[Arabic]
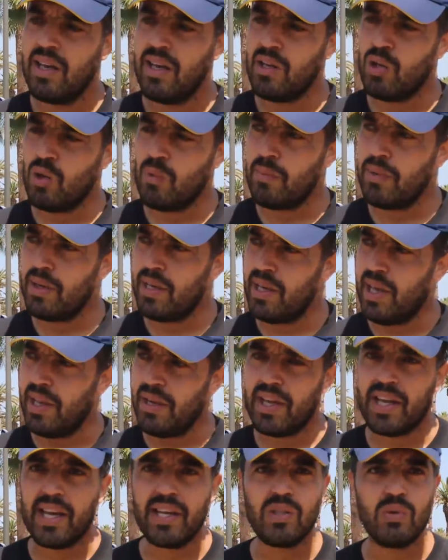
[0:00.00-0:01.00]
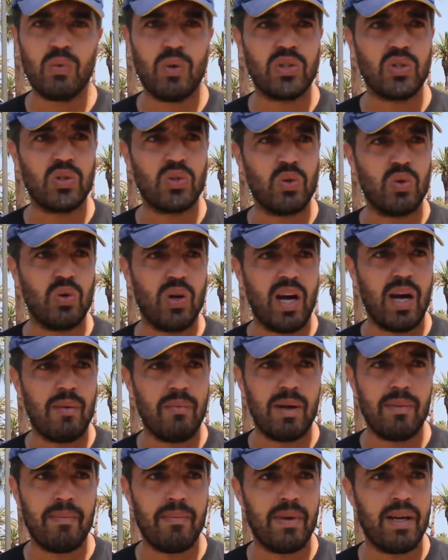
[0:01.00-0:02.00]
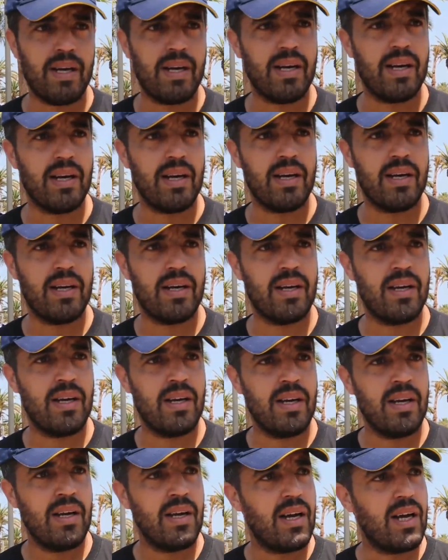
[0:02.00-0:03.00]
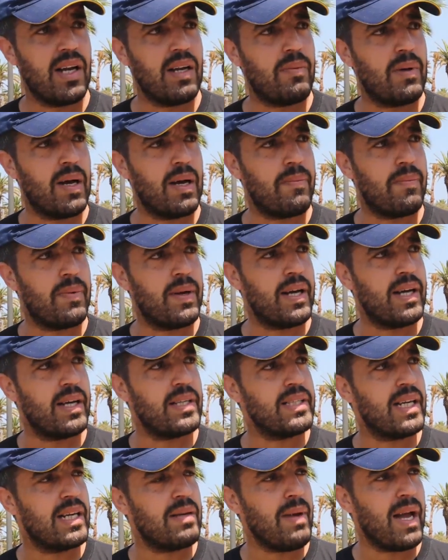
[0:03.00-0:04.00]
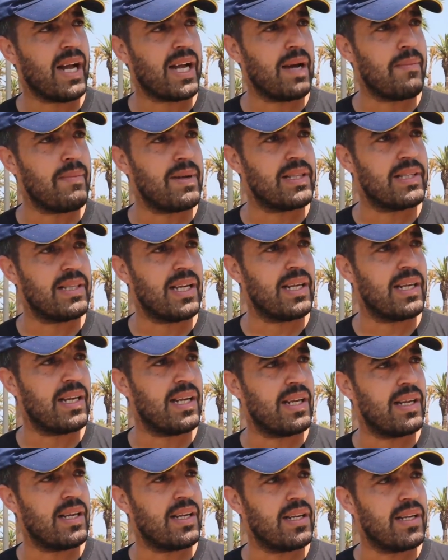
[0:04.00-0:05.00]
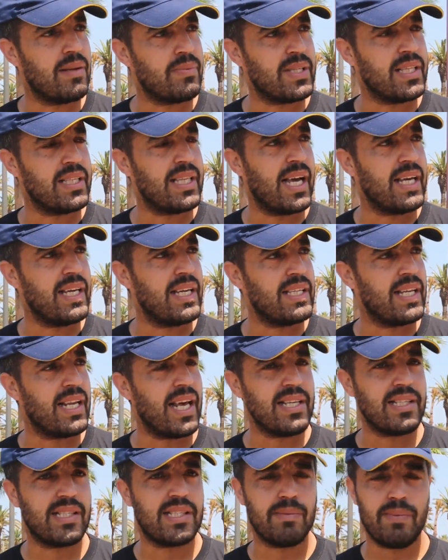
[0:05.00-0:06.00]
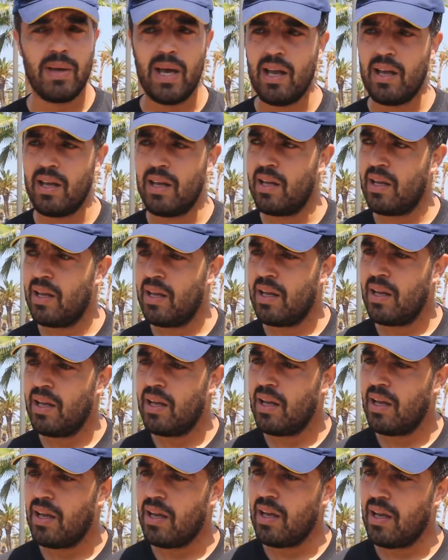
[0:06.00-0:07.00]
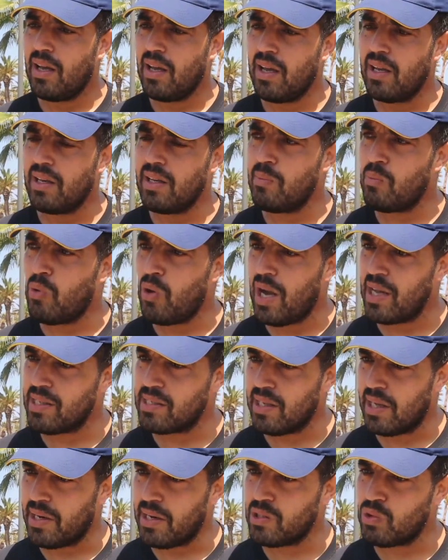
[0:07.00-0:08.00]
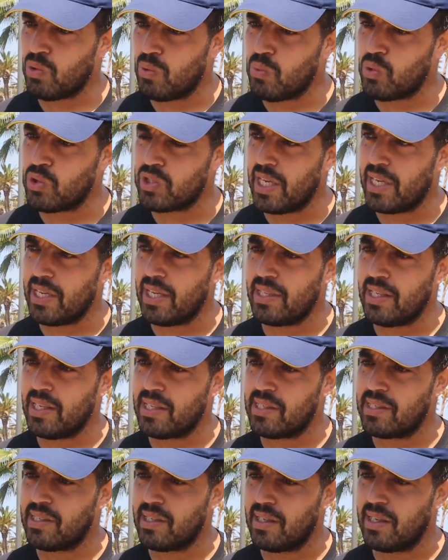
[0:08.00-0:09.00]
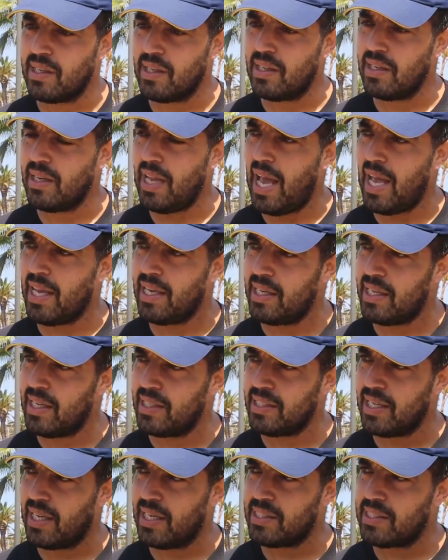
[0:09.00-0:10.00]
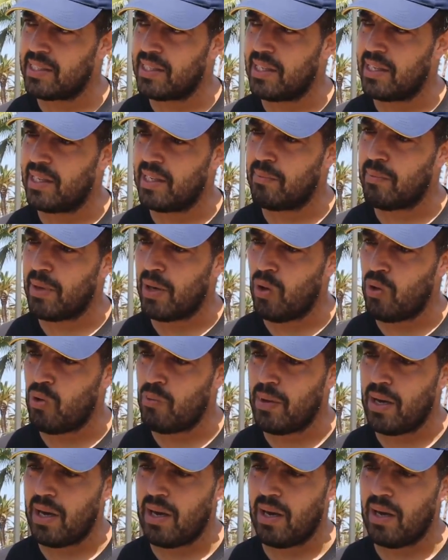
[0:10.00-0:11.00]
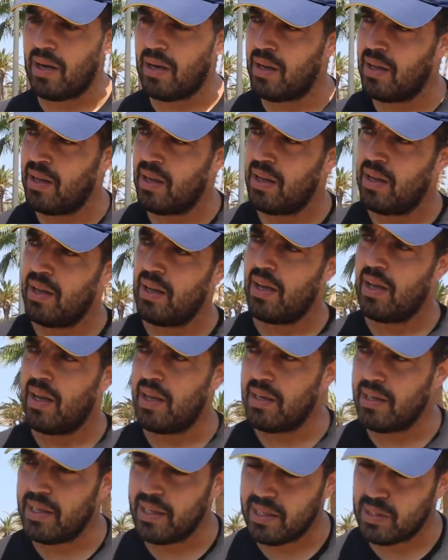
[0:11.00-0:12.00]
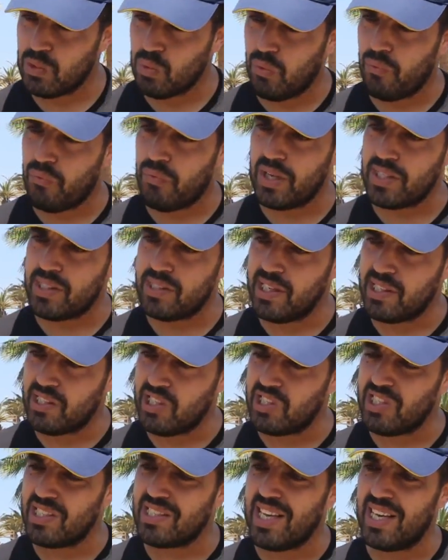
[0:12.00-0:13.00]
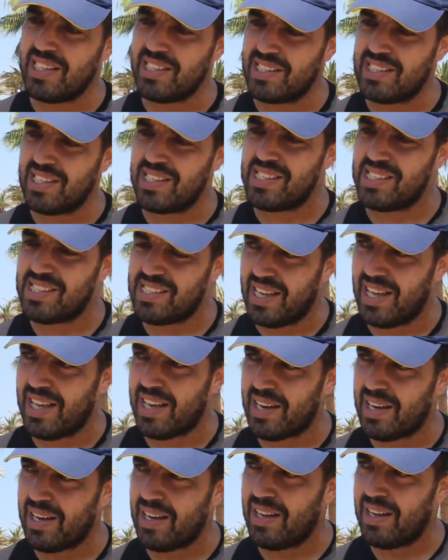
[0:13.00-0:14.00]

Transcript: اليوم احنا كنتواجدوا امام آه، الباب آه، ديال المحكمه ديال الابتدائيه ديال عين السباع آه، لمؤازره ومسانده العائله ديال المرحومه اللي توفات نتيجه حادثه السير